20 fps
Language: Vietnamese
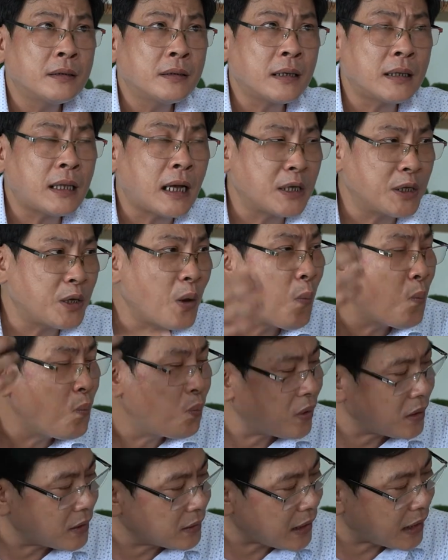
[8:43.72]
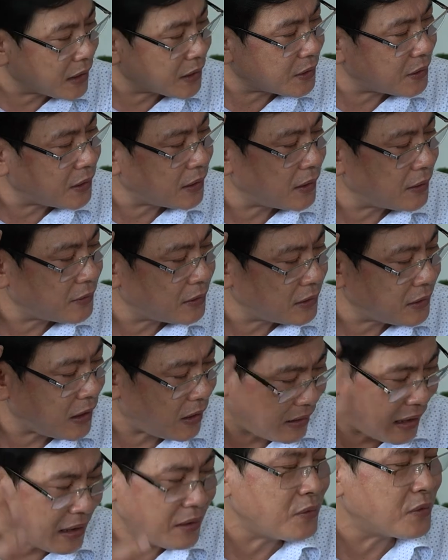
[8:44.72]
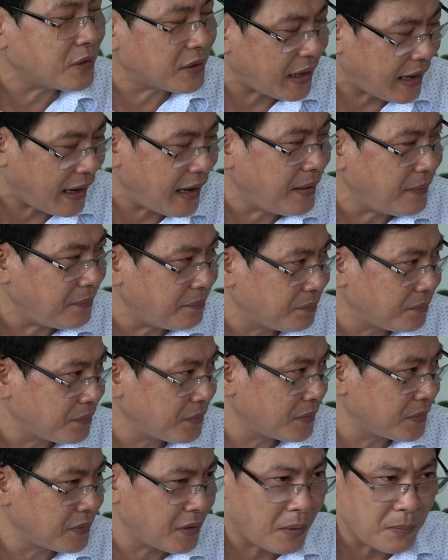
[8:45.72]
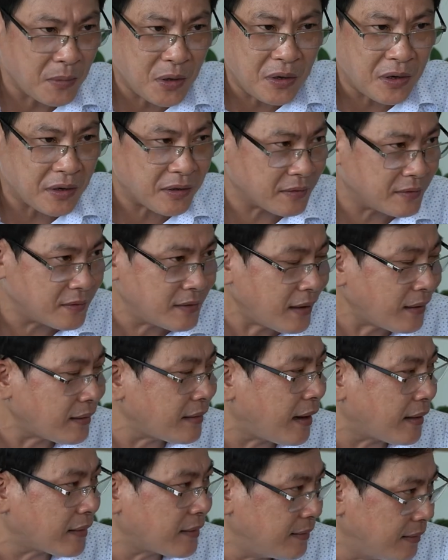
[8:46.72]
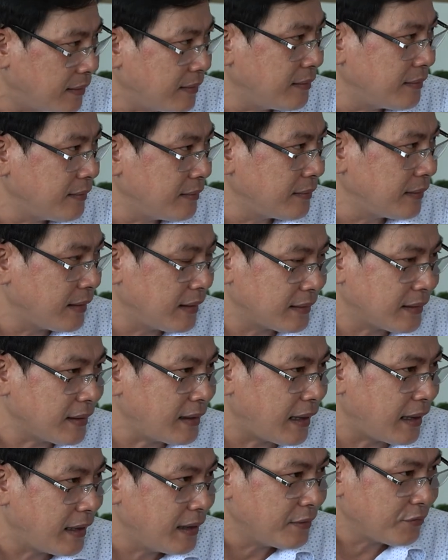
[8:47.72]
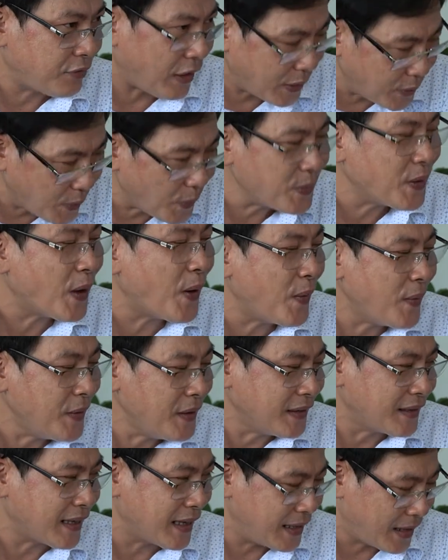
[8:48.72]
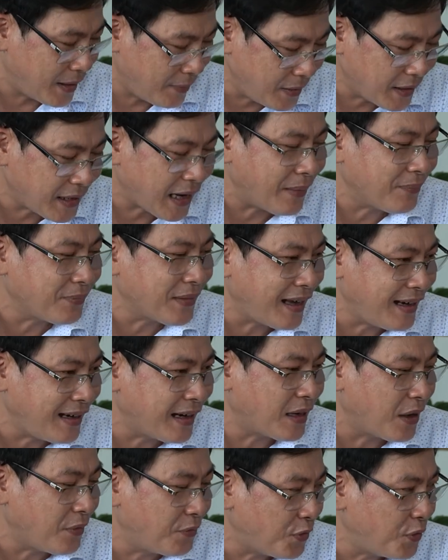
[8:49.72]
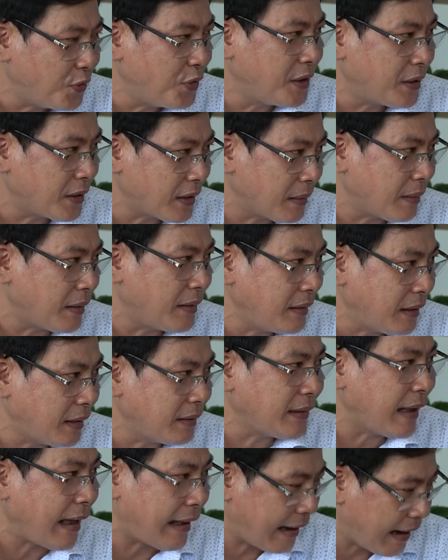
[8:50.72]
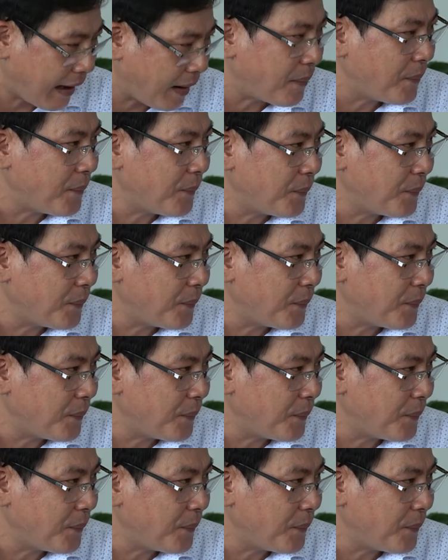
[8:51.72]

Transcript: cái thằng dung thằng lo lắng của trẻ nó biểu hiện rất là thường tức là phải nói dối thì nó mới cảm thấy là nó vui nó cảm thấy nó nhạy lòng